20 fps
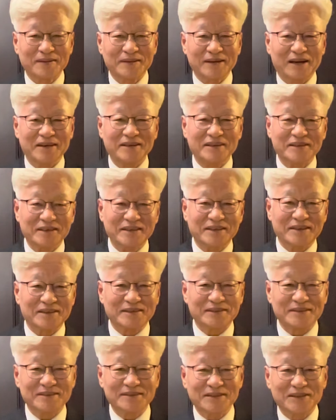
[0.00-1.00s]

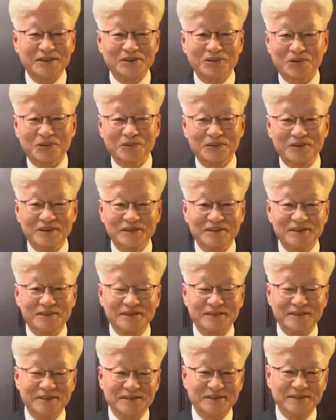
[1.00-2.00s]
아내가
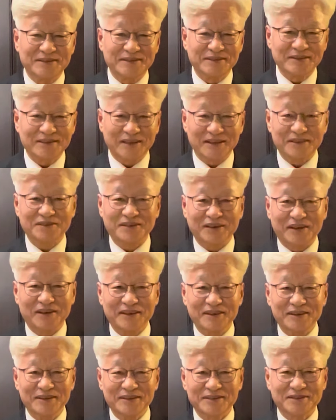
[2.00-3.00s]
결혼을 할
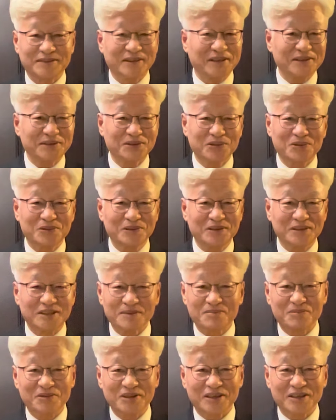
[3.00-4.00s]
때 제 손을
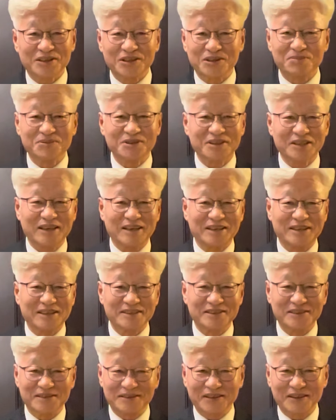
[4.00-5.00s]
잡기가 쉽지가
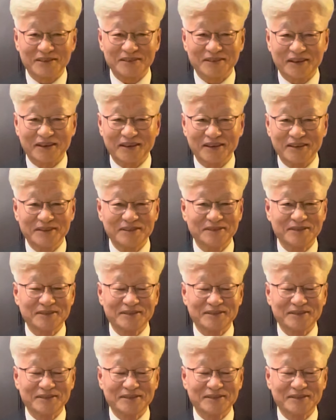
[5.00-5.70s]
않았을 텐데